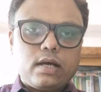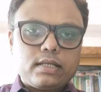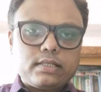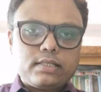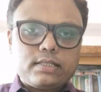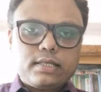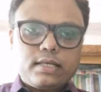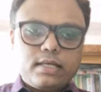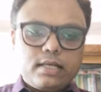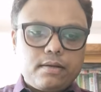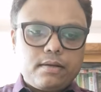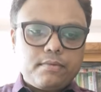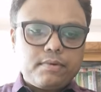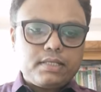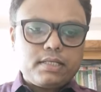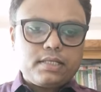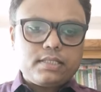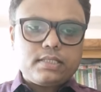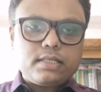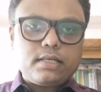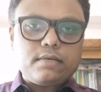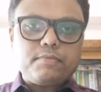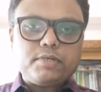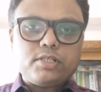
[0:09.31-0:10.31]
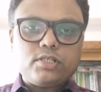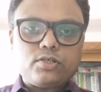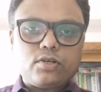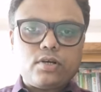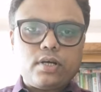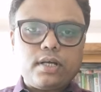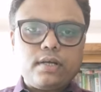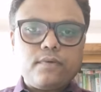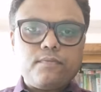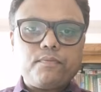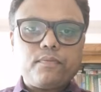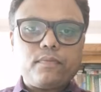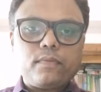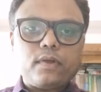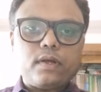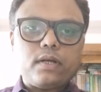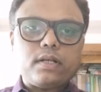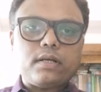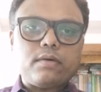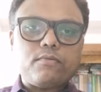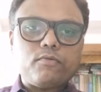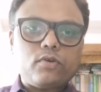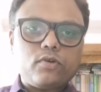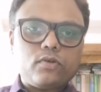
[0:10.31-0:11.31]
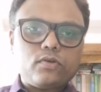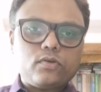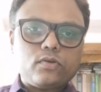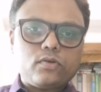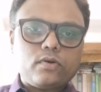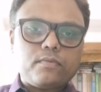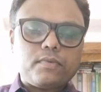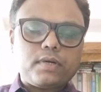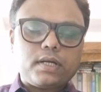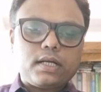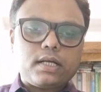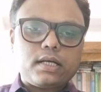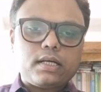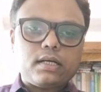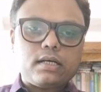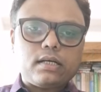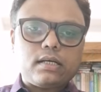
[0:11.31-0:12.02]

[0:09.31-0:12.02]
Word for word: আজকের আমাদের যে বিষয় এটা মূলত আমরা